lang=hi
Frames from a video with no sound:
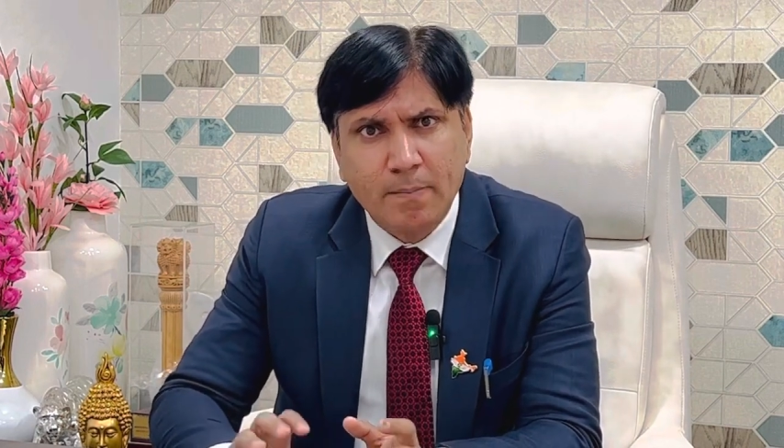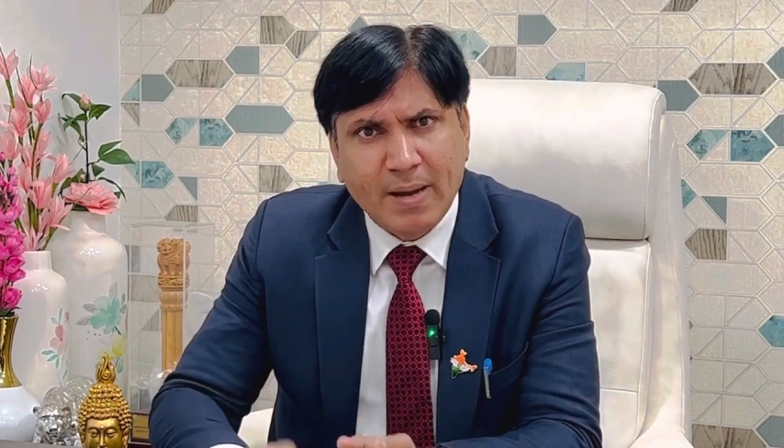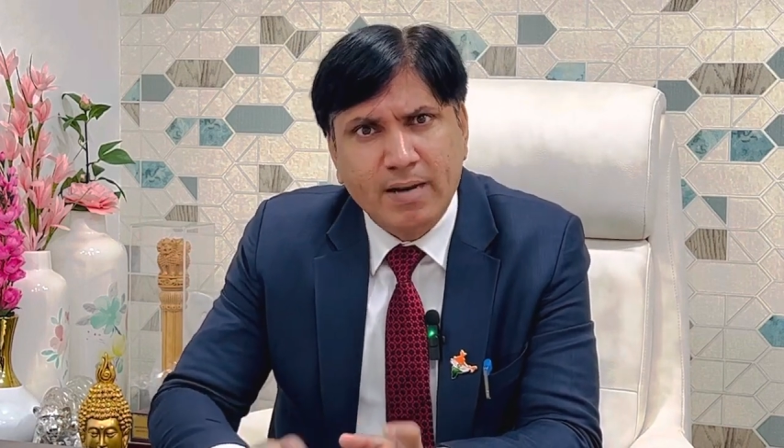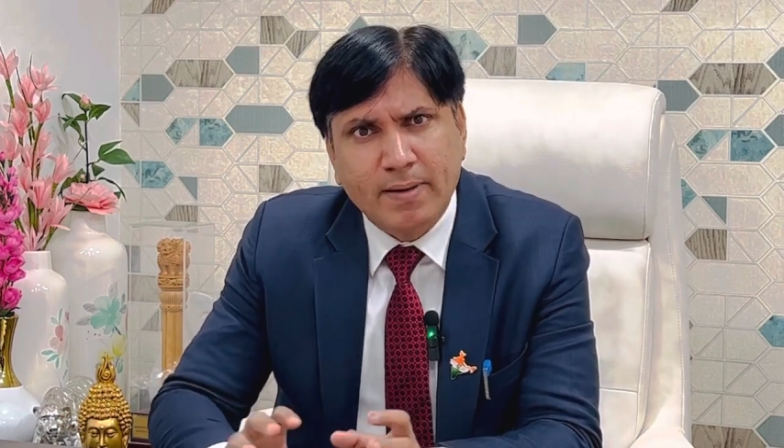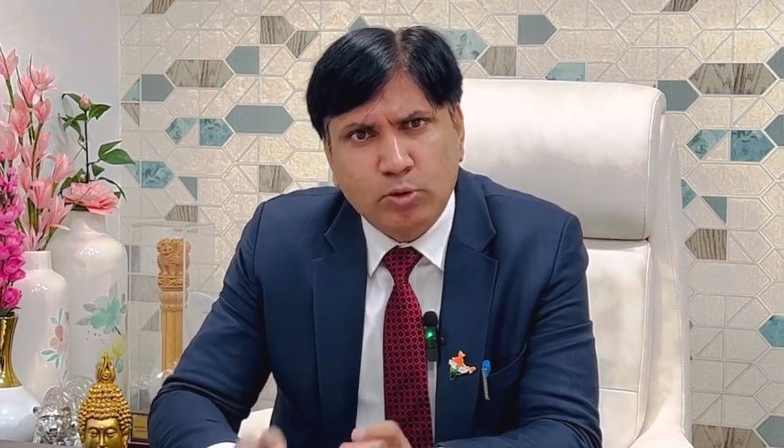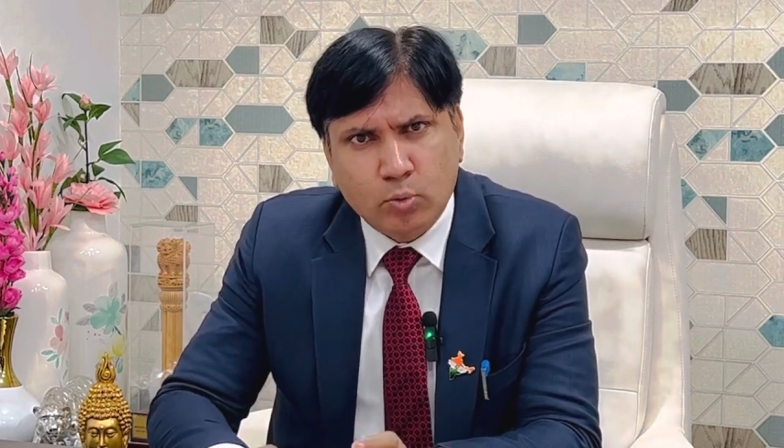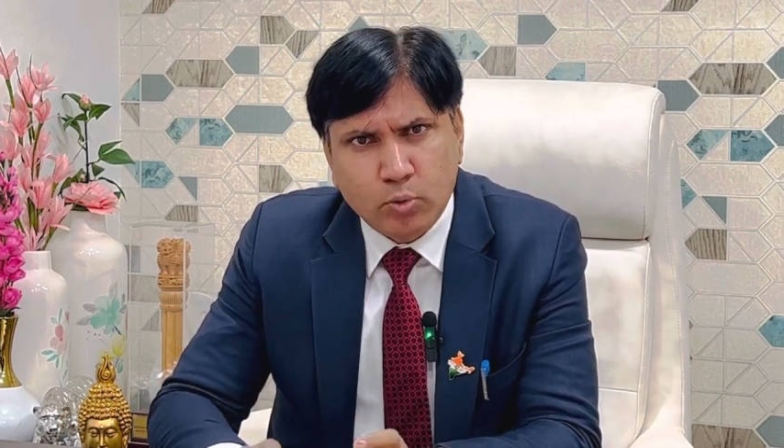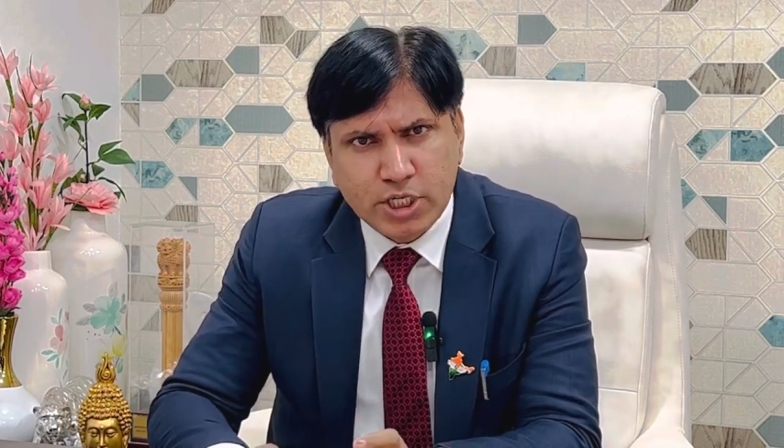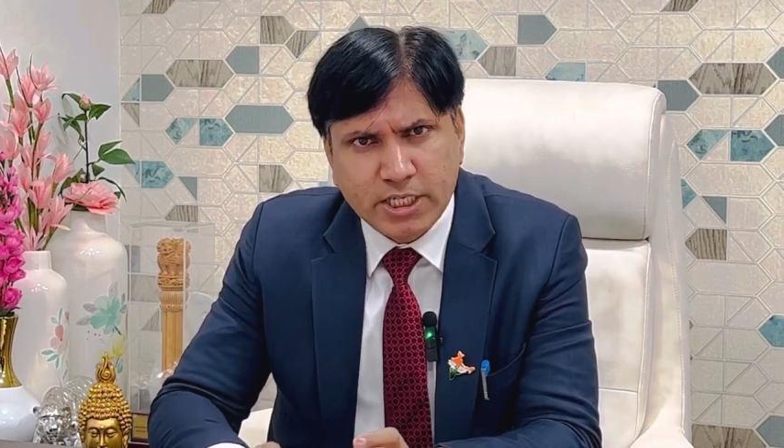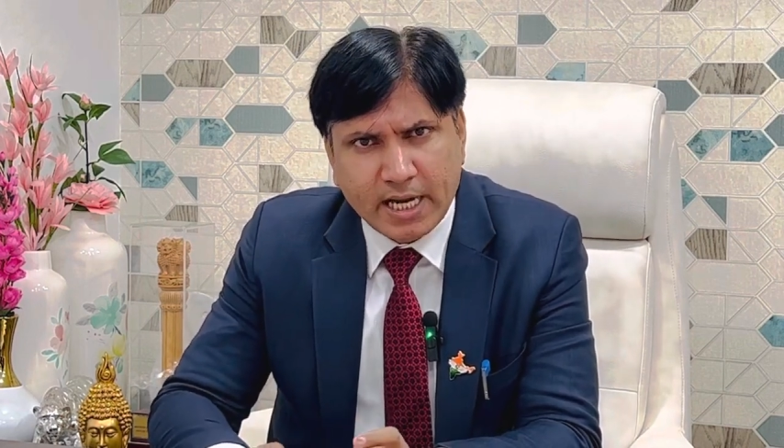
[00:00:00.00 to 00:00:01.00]
पहली बात तो
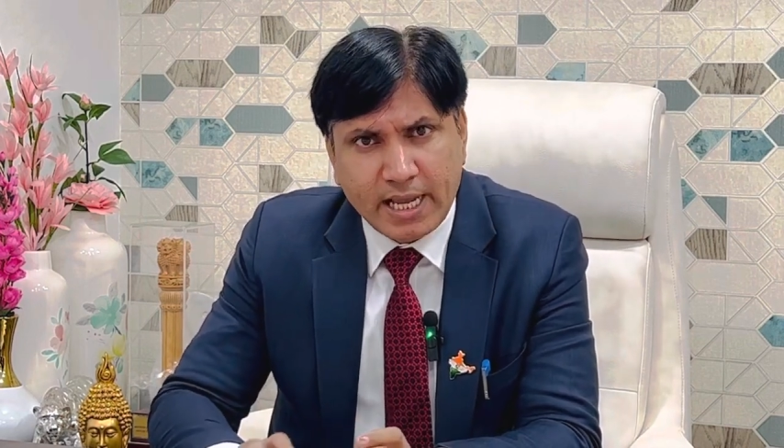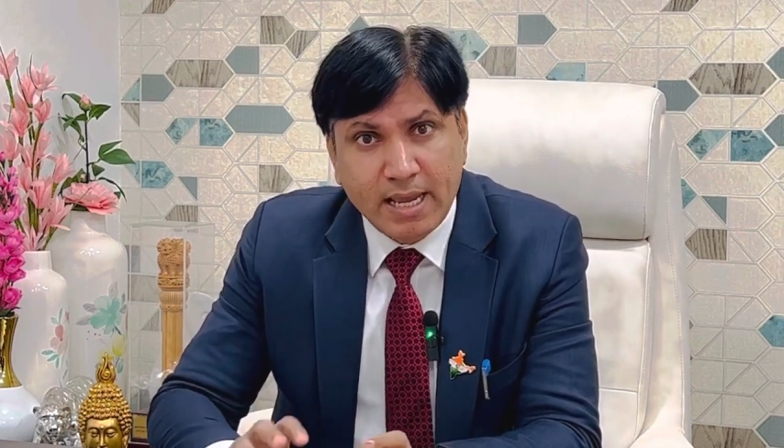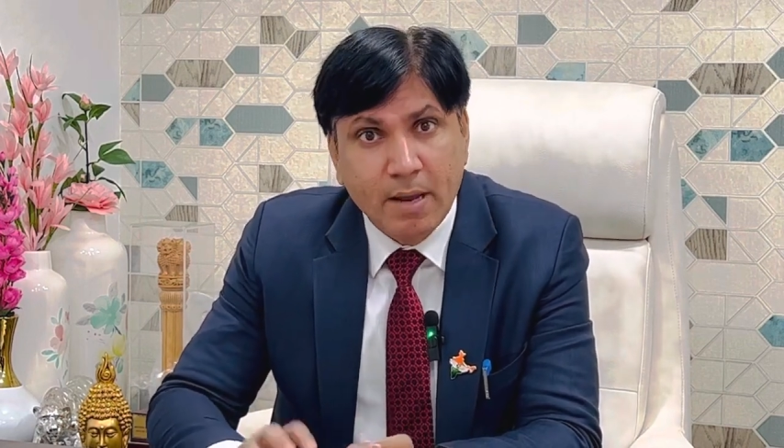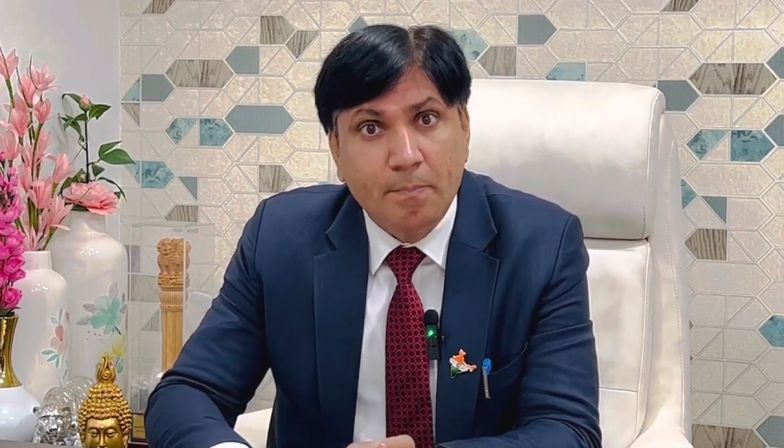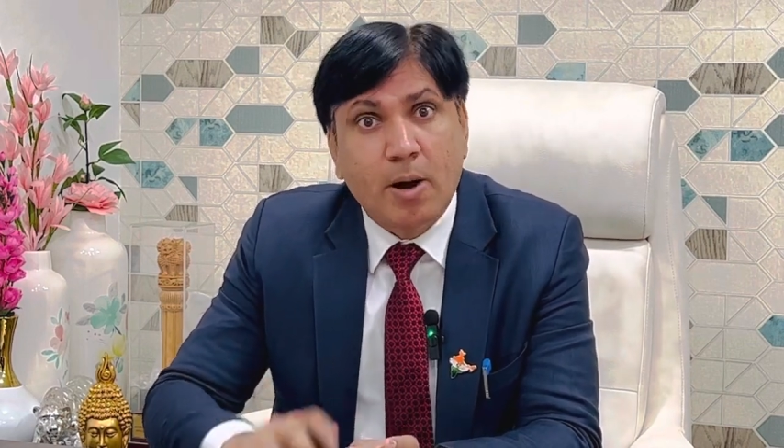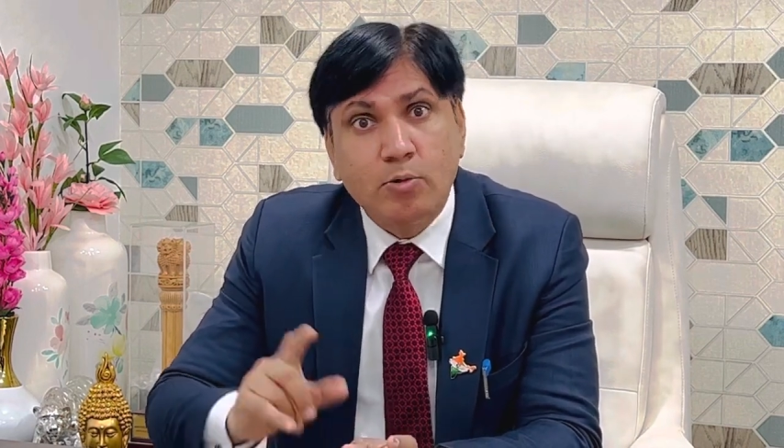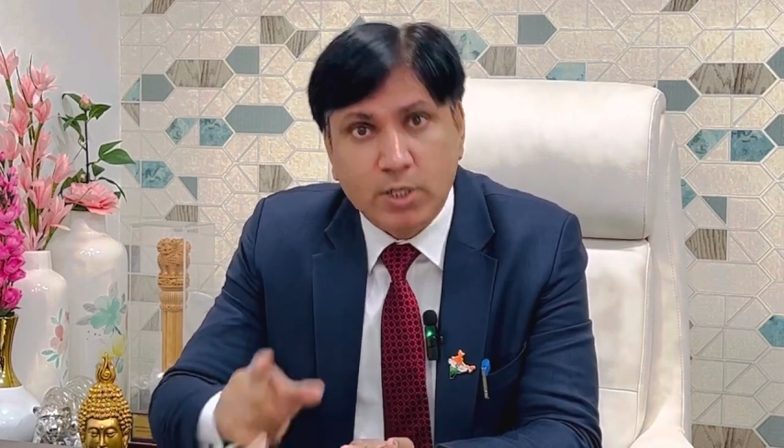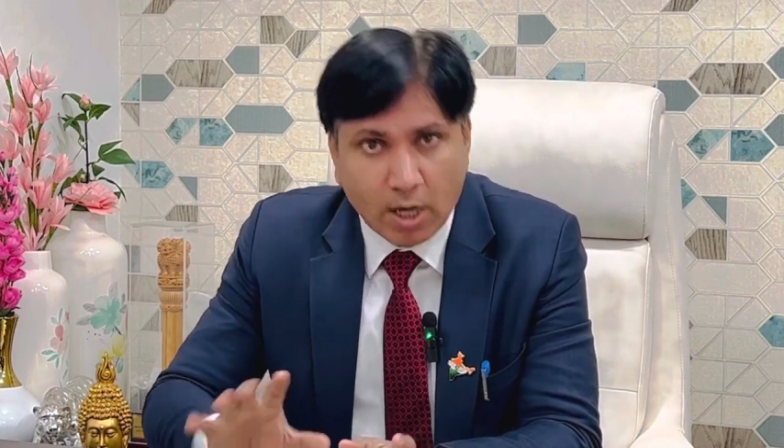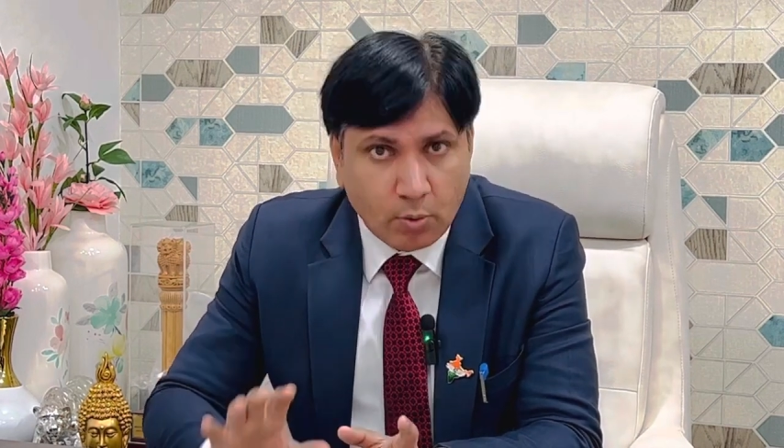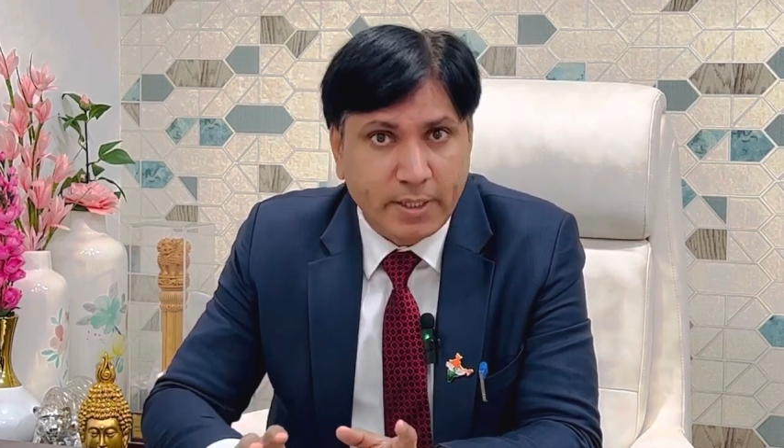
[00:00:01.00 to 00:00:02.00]
कोशिश करें बाउंस
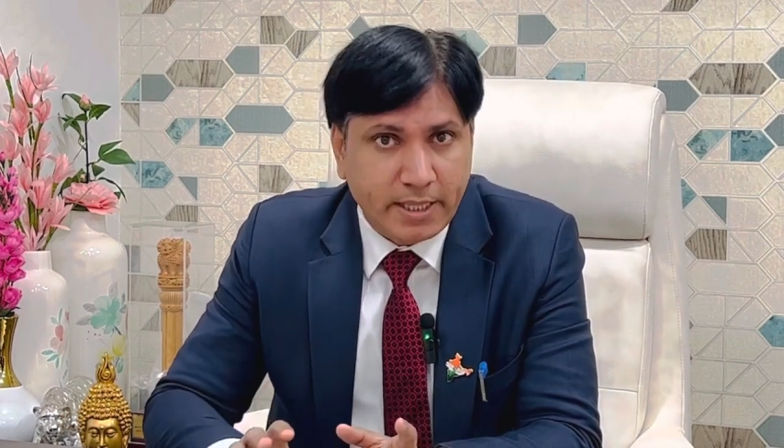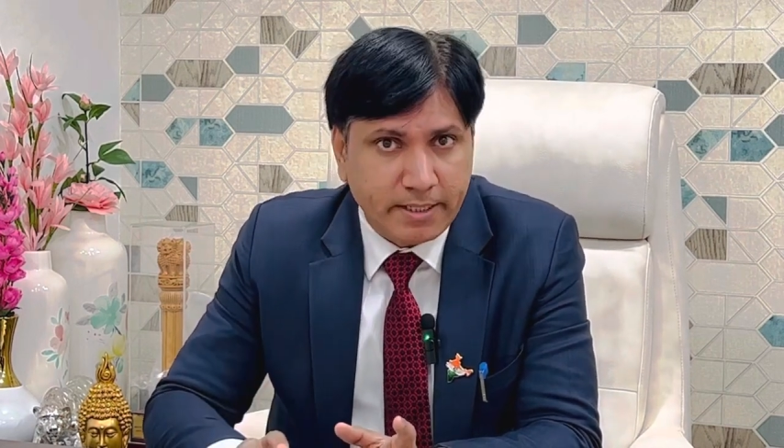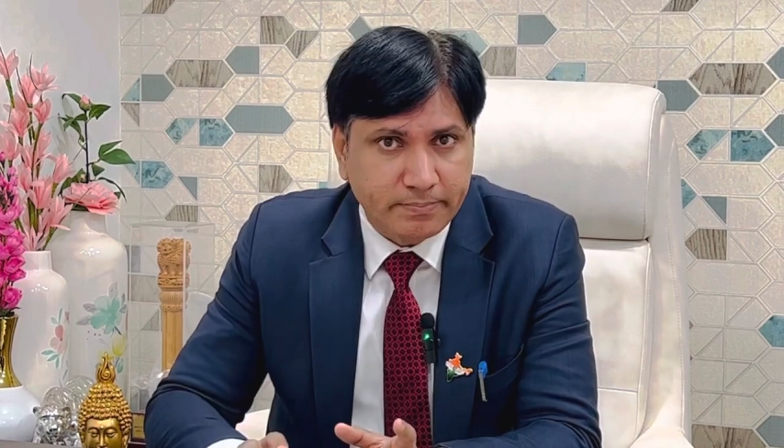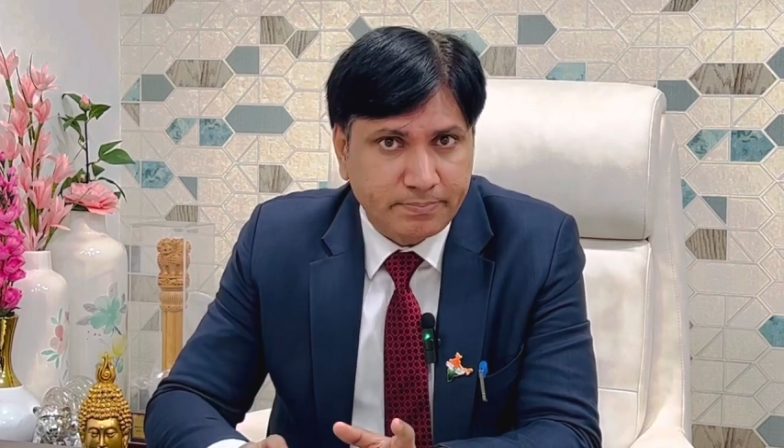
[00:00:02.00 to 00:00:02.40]
ना होने दें